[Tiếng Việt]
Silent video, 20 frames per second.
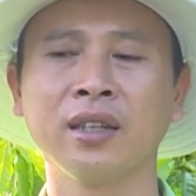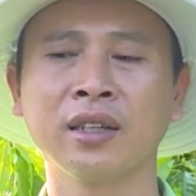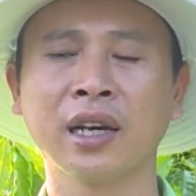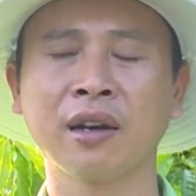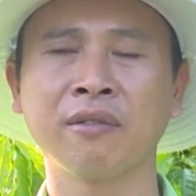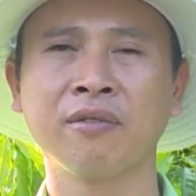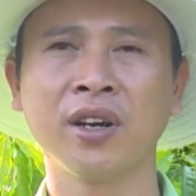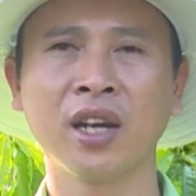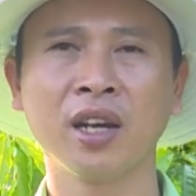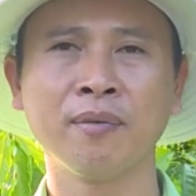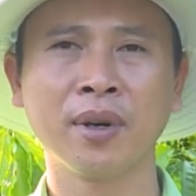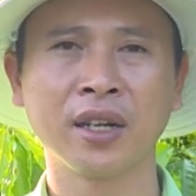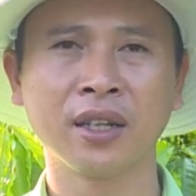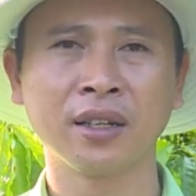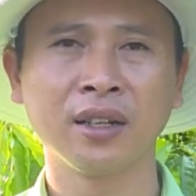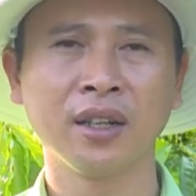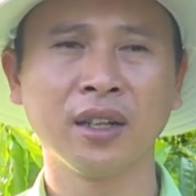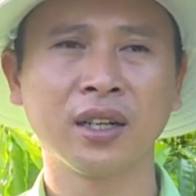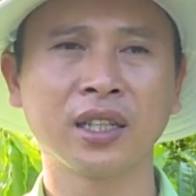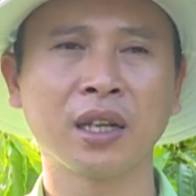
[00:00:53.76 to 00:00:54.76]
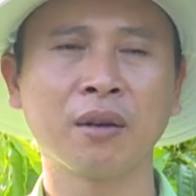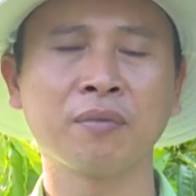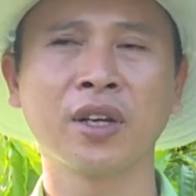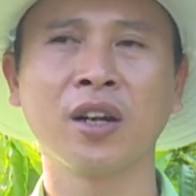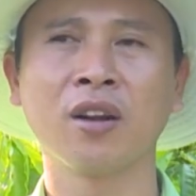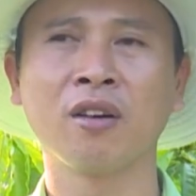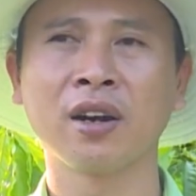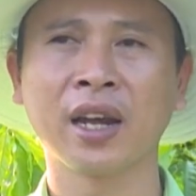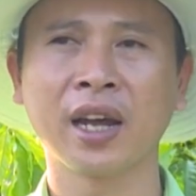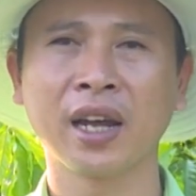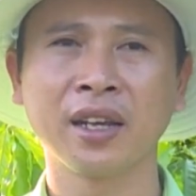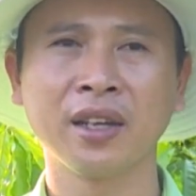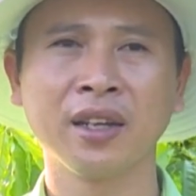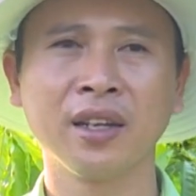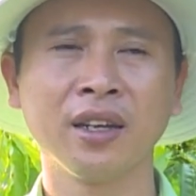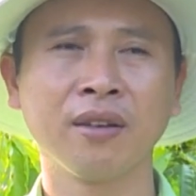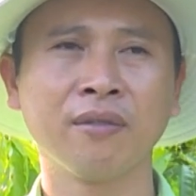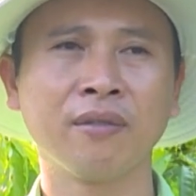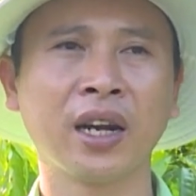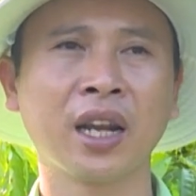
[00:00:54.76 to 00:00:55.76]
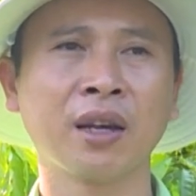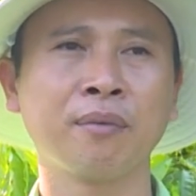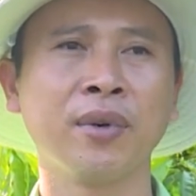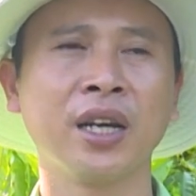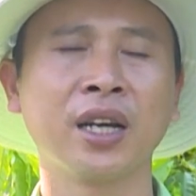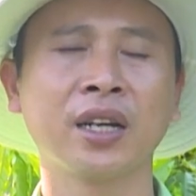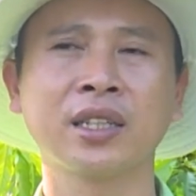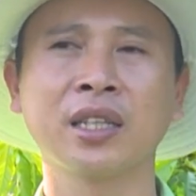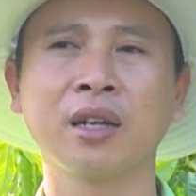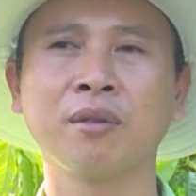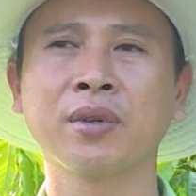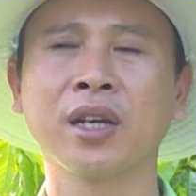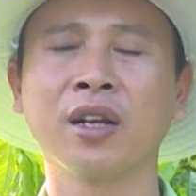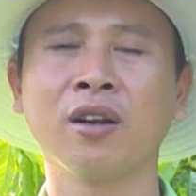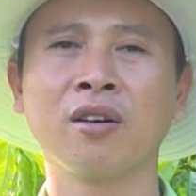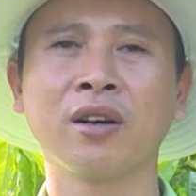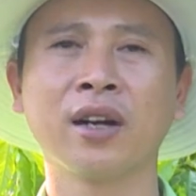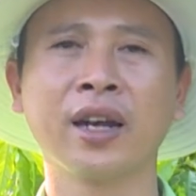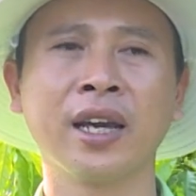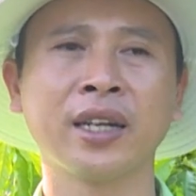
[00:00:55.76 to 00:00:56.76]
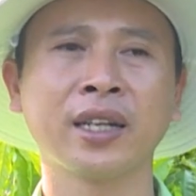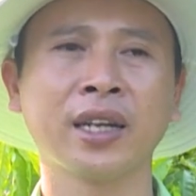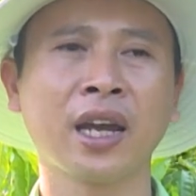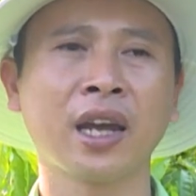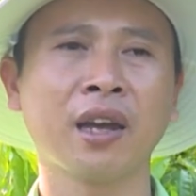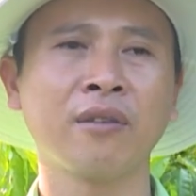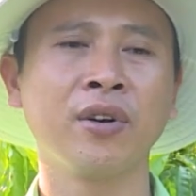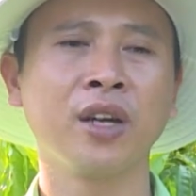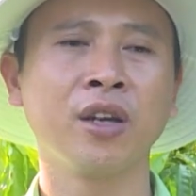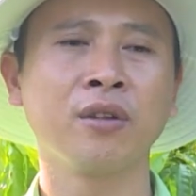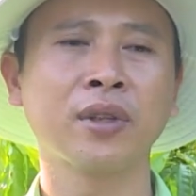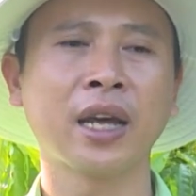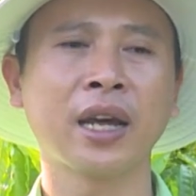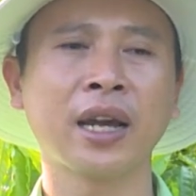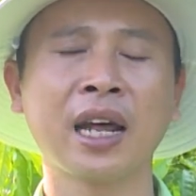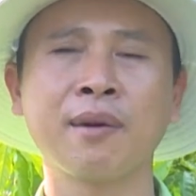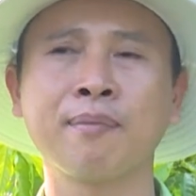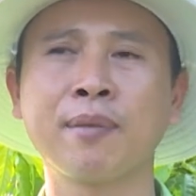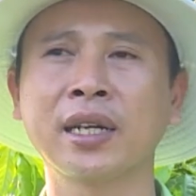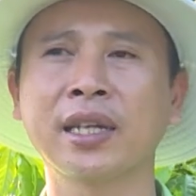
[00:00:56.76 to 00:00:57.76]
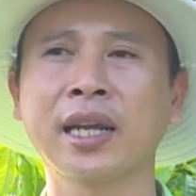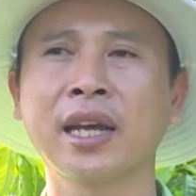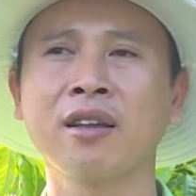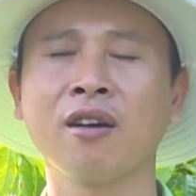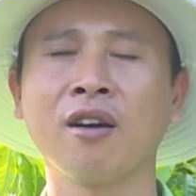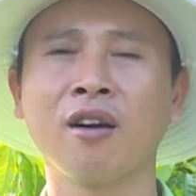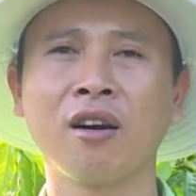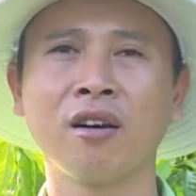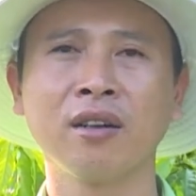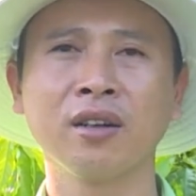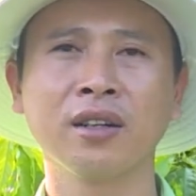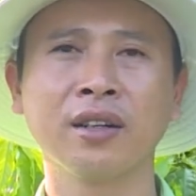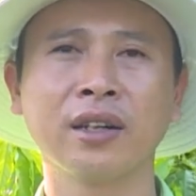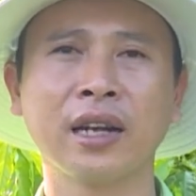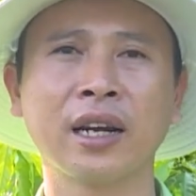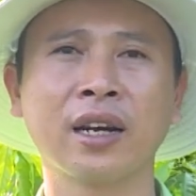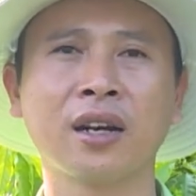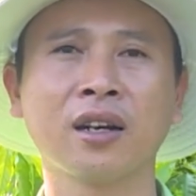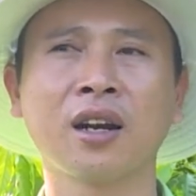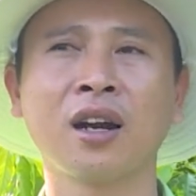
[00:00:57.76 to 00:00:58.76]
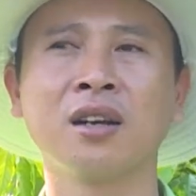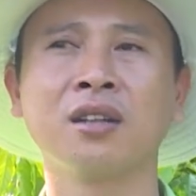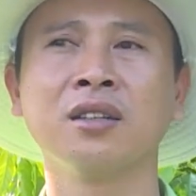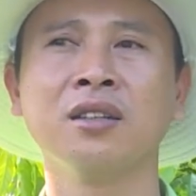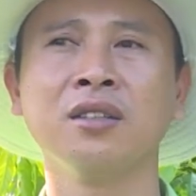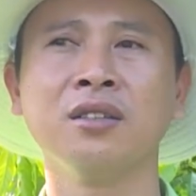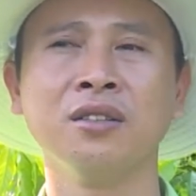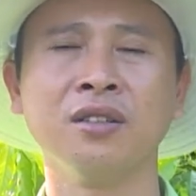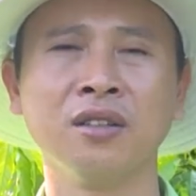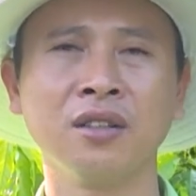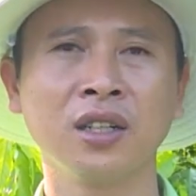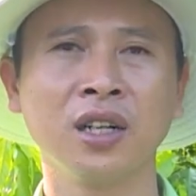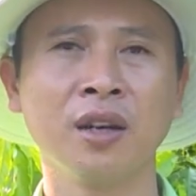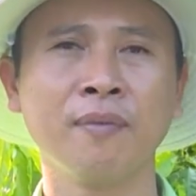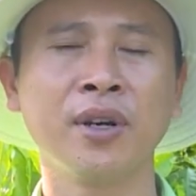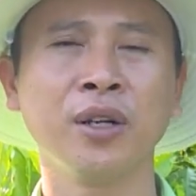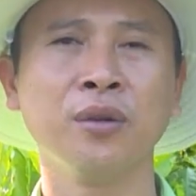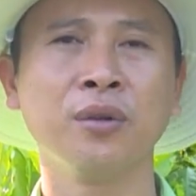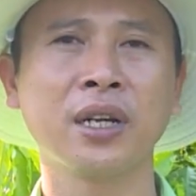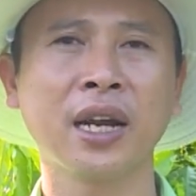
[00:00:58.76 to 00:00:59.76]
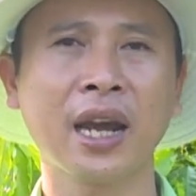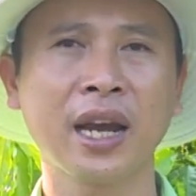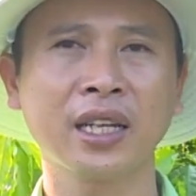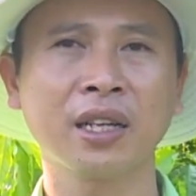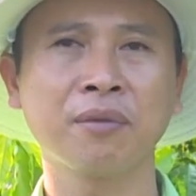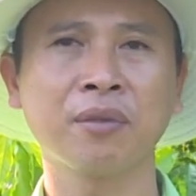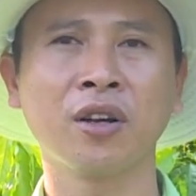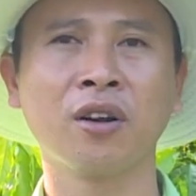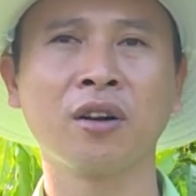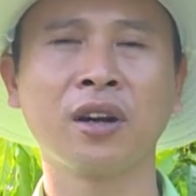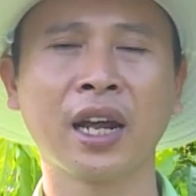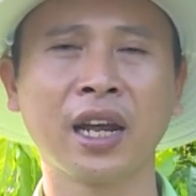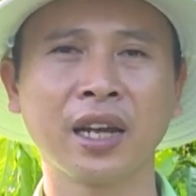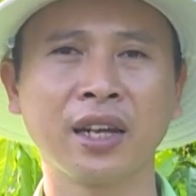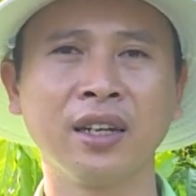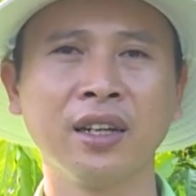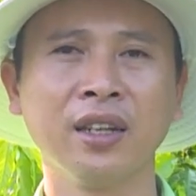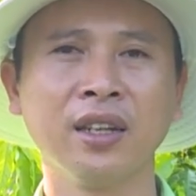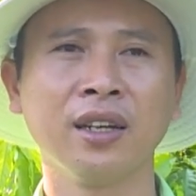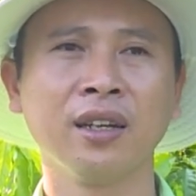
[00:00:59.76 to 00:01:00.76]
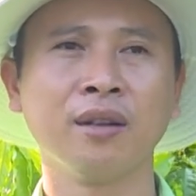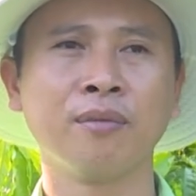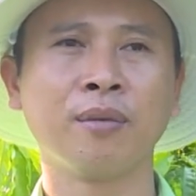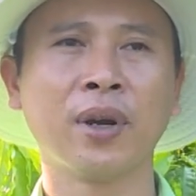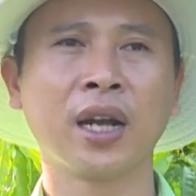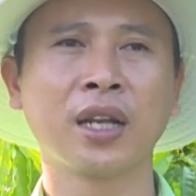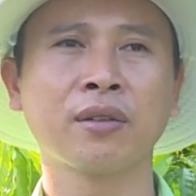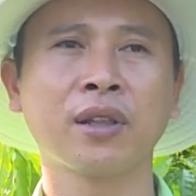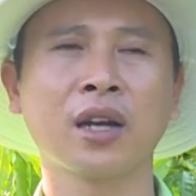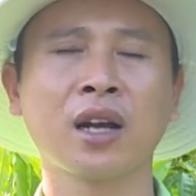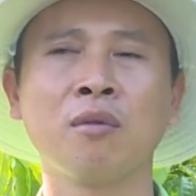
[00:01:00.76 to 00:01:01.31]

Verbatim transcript: cà phê mình trong giai đoạn này, và đặc biệt trong giai đoạn này cây cà phê chúng ta đang mang trái nhỏ, đang cần dinh dưỡng để mà nuôi trái trong giai đoạn này. Mà chúng ta